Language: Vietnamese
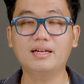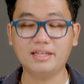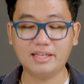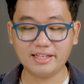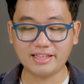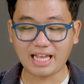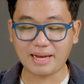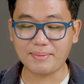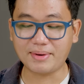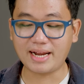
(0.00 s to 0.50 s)

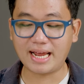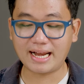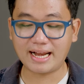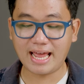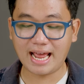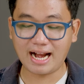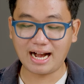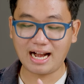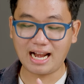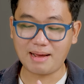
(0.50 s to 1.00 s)
Trên tay mình đây
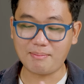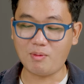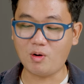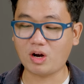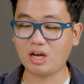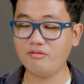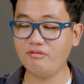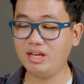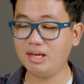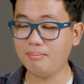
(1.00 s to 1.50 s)
đang là một
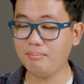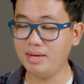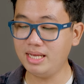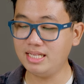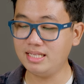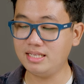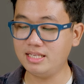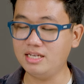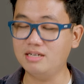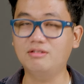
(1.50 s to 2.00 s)
cái viên
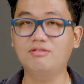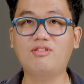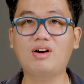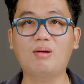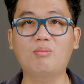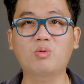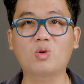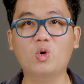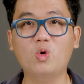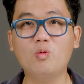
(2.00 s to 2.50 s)
pin dự
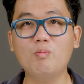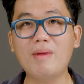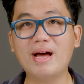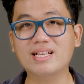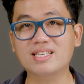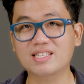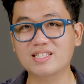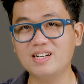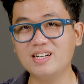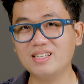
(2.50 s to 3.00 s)
phòng của
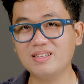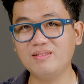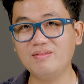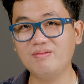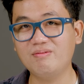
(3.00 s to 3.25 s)
Baseus,